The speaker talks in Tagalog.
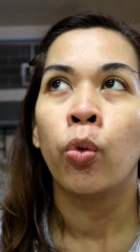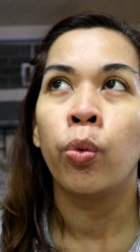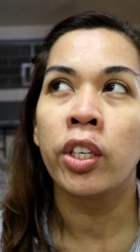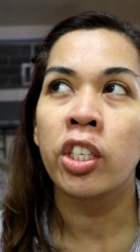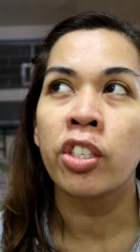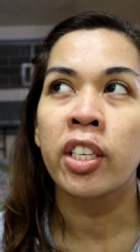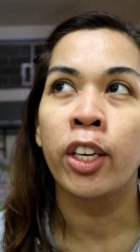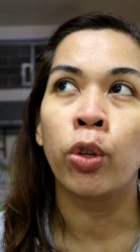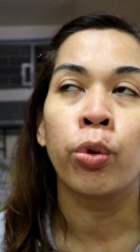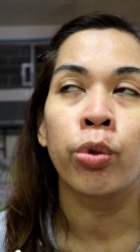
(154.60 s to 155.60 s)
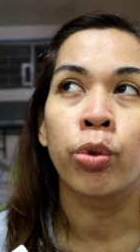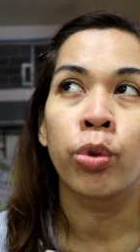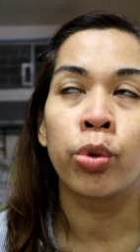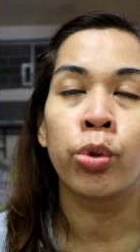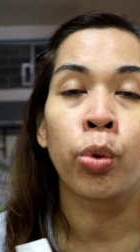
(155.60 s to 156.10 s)
which is I don't
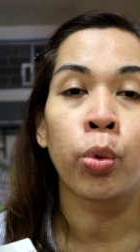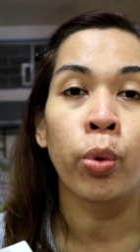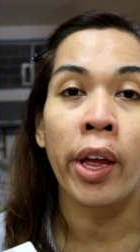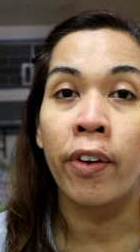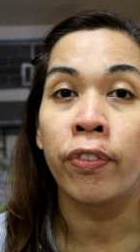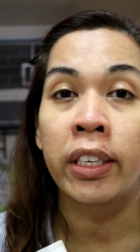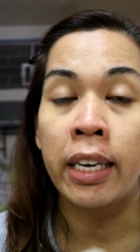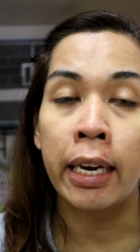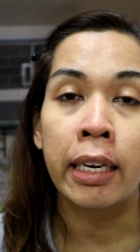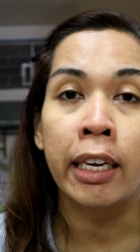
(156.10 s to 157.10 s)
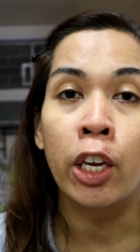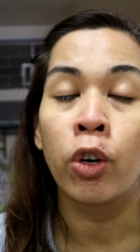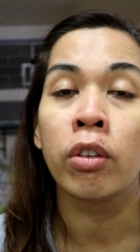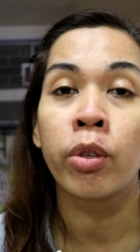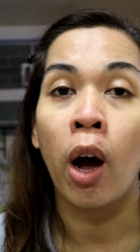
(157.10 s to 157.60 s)
do every day
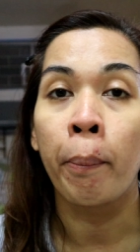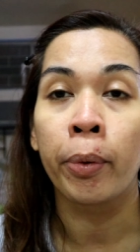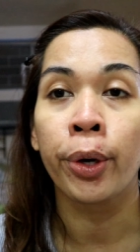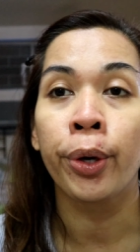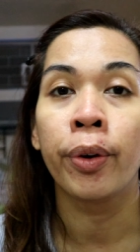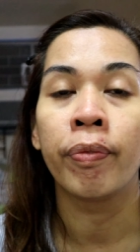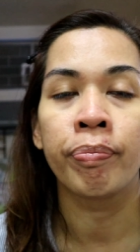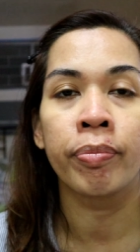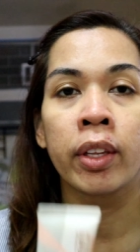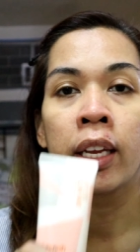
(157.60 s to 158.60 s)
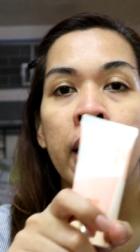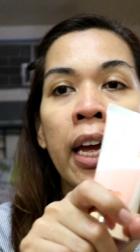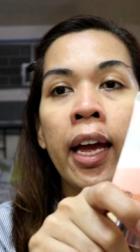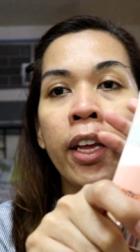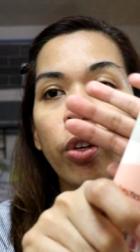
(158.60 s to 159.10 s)
ngayong summer,
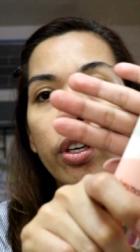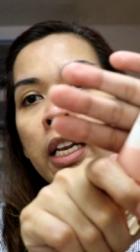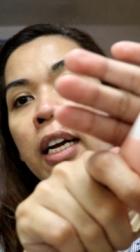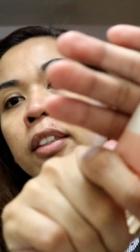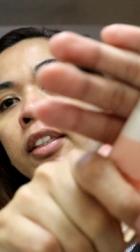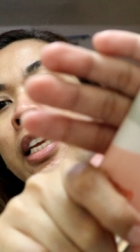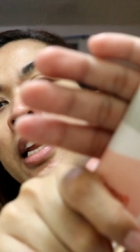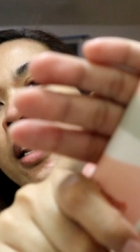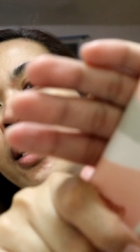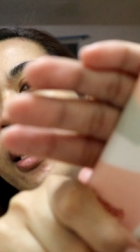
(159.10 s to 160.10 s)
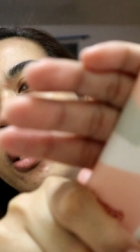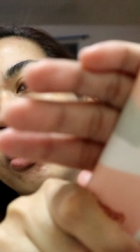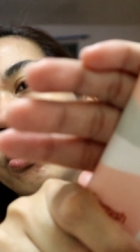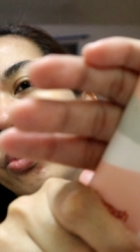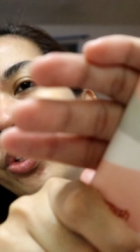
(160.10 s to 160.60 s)
ito yung lang nilalagay
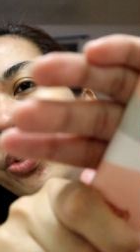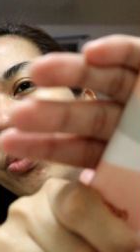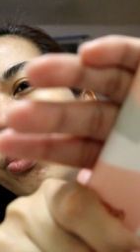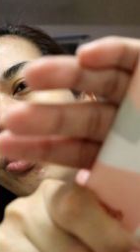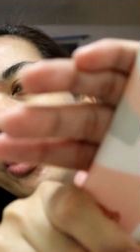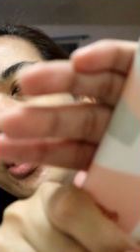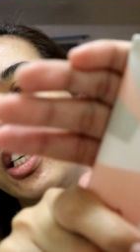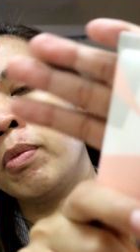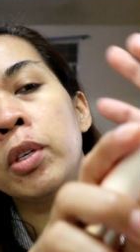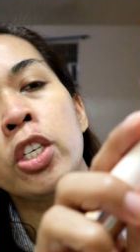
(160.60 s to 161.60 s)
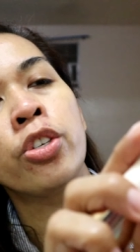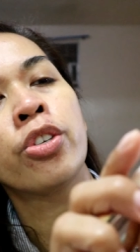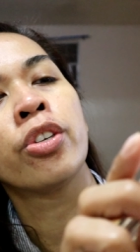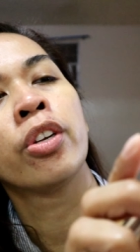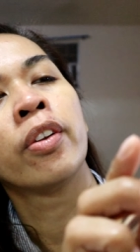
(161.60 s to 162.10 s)
ko, yung English